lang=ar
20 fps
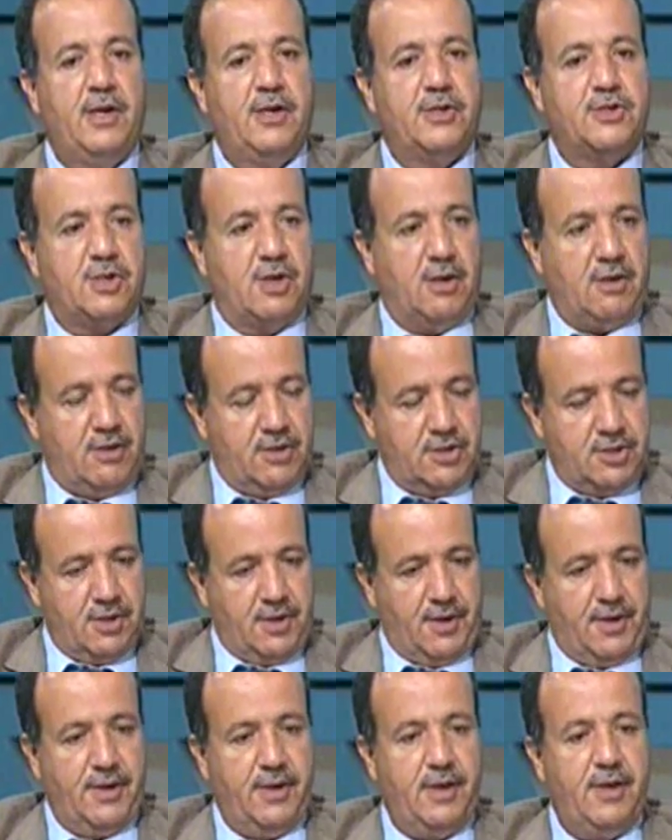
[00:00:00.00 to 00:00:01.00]
شق
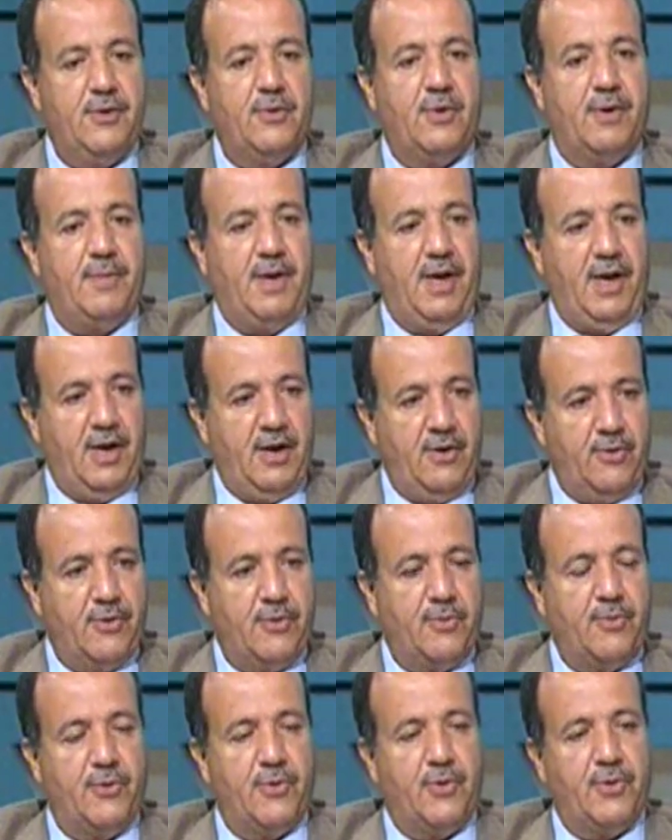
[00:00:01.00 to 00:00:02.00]
شرايين
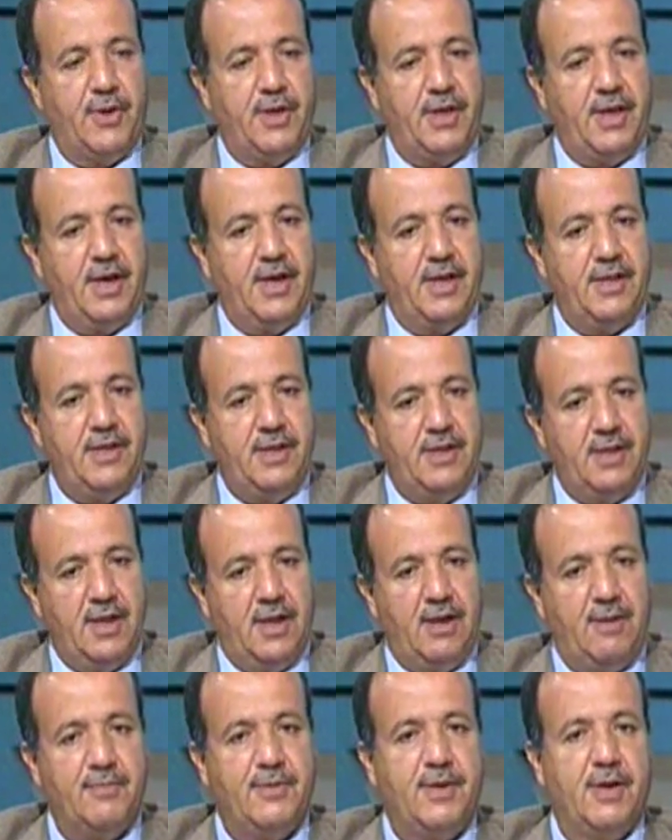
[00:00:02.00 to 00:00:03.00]
ومحاور مرورية جديدة
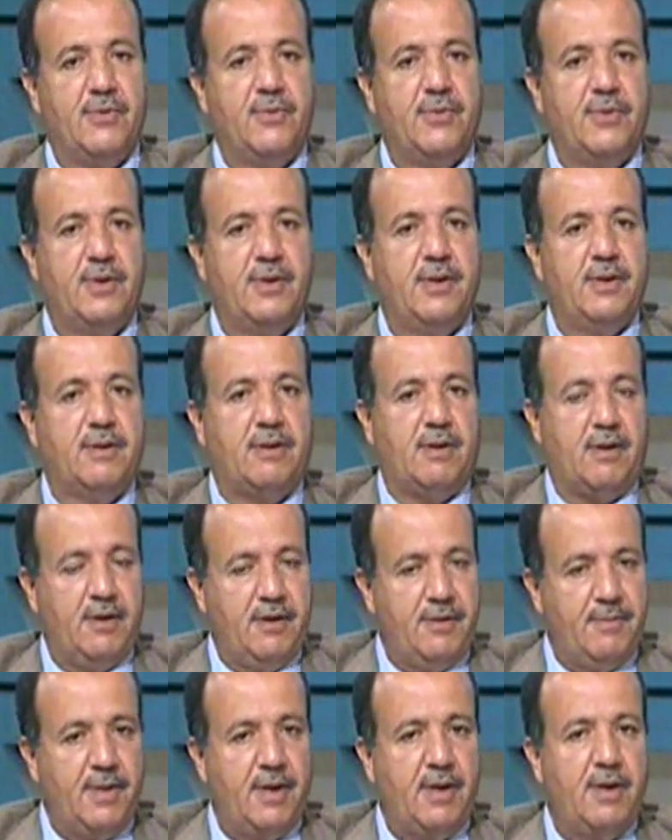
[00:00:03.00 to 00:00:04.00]
لم تكن
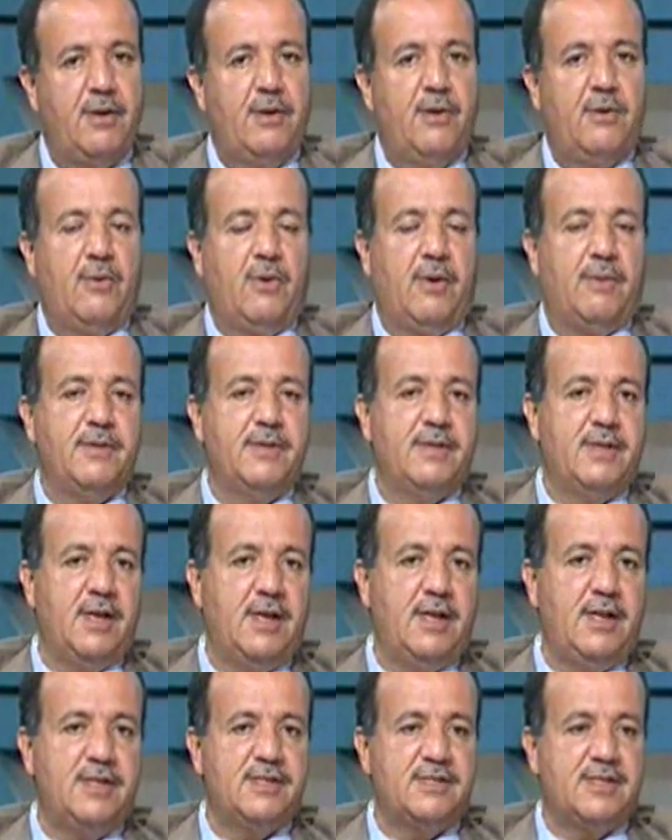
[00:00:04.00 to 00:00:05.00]
قائمة
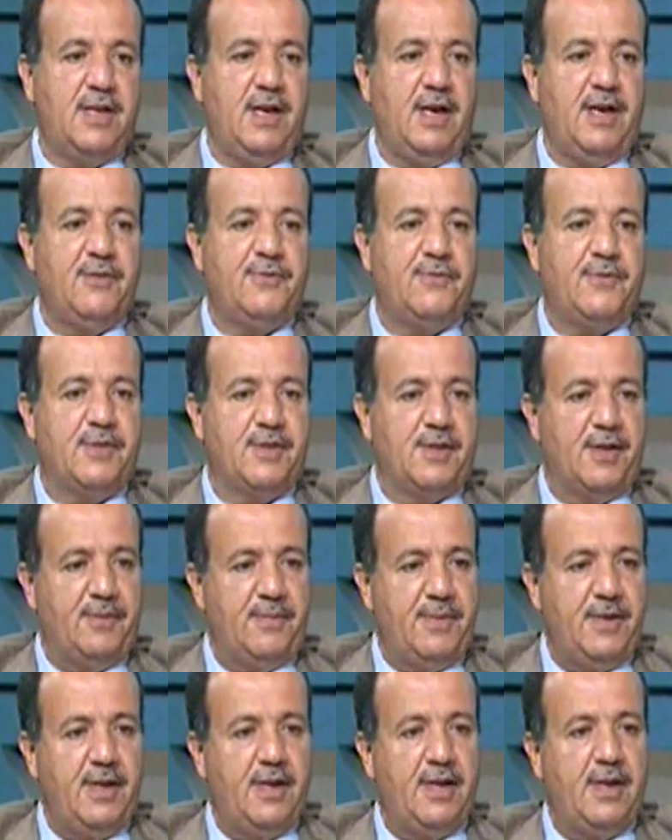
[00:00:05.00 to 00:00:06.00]
وبالتالي ساعد في
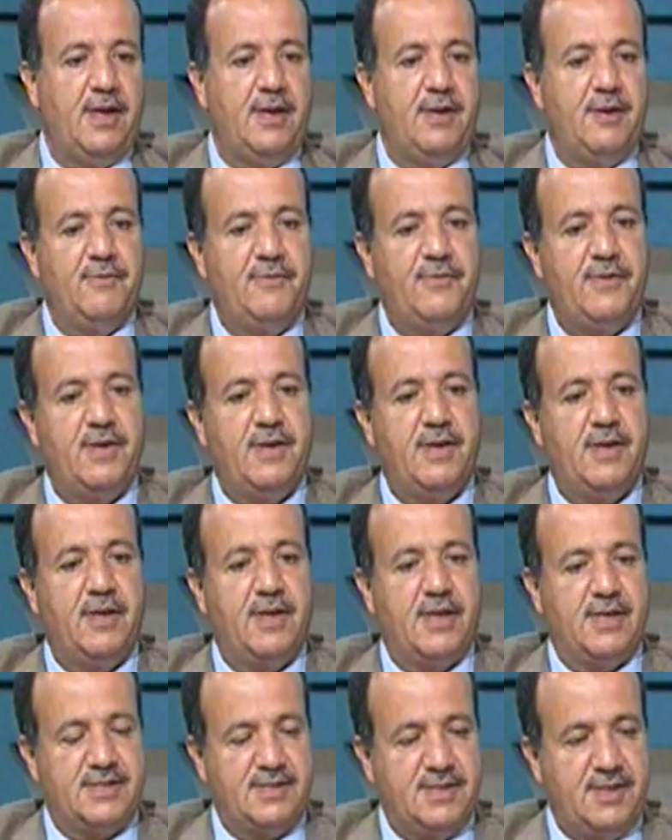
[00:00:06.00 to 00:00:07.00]
التنمية لأن في
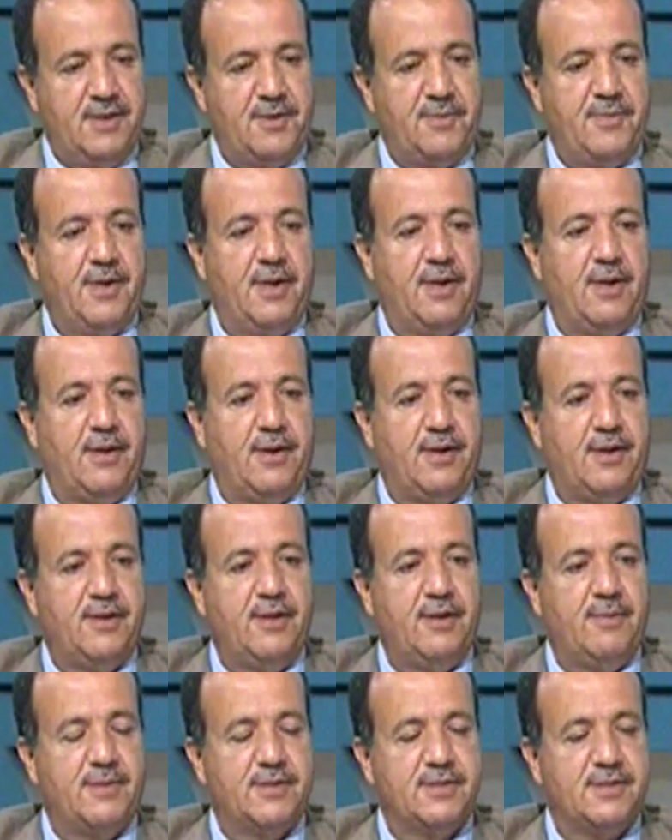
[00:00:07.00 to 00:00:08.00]
كثير من
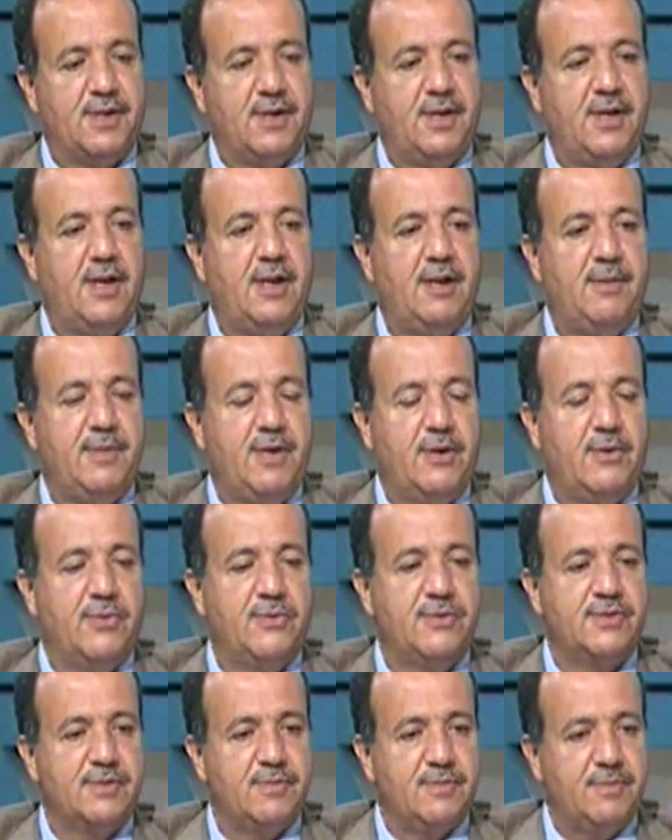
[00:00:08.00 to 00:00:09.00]
الأراضي المصرية لم
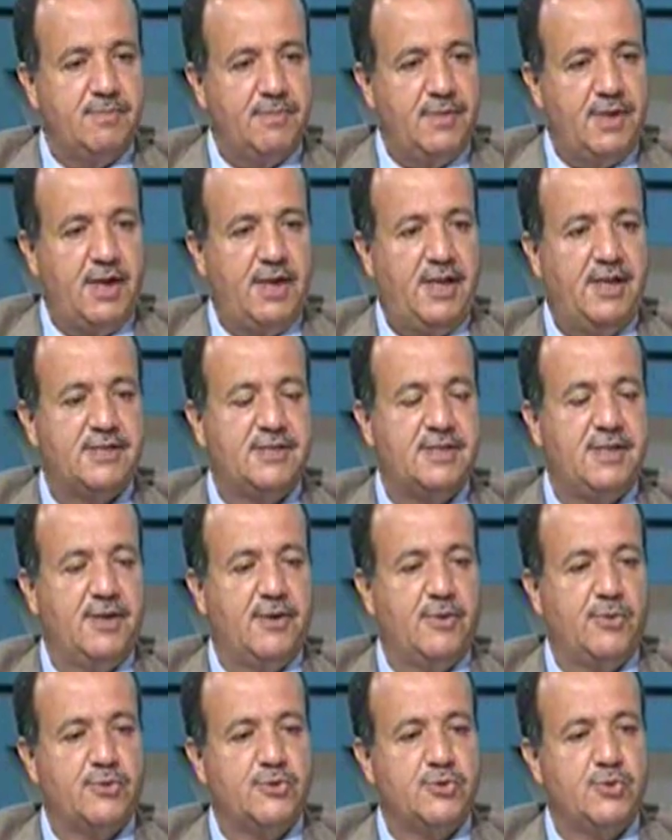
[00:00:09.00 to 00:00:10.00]
يكن من
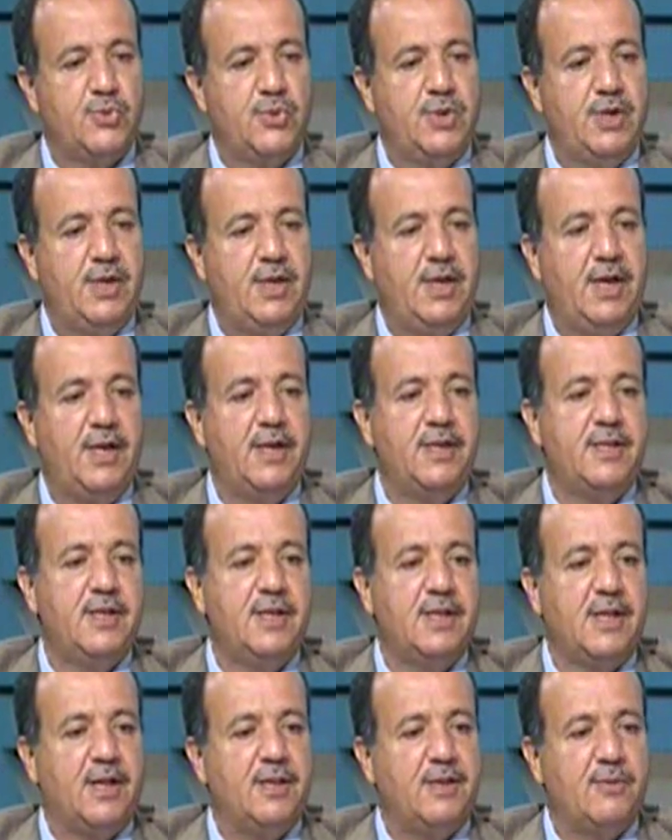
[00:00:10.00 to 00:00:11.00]
اليسير الوصول إليها
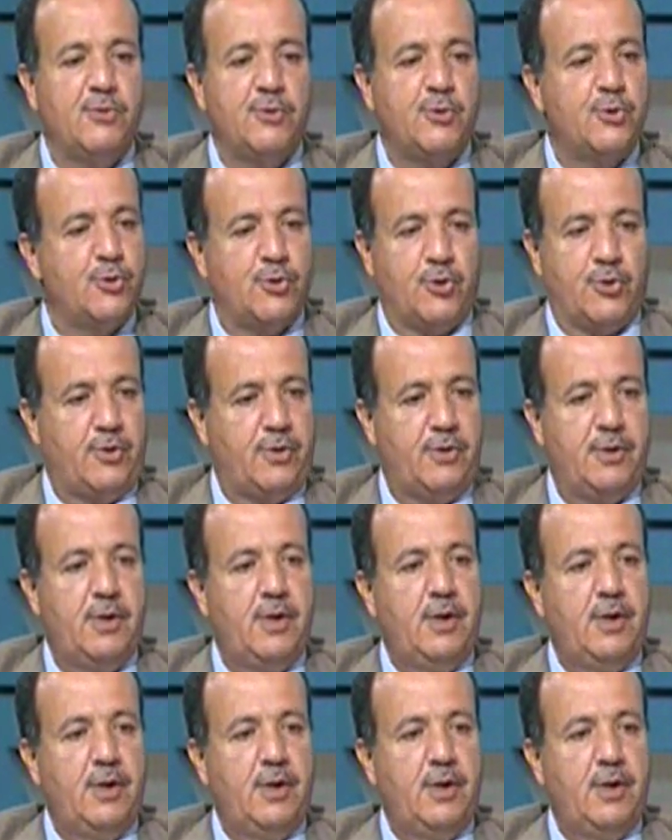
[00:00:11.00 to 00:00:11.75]
نتيجة عدم وجود طرق.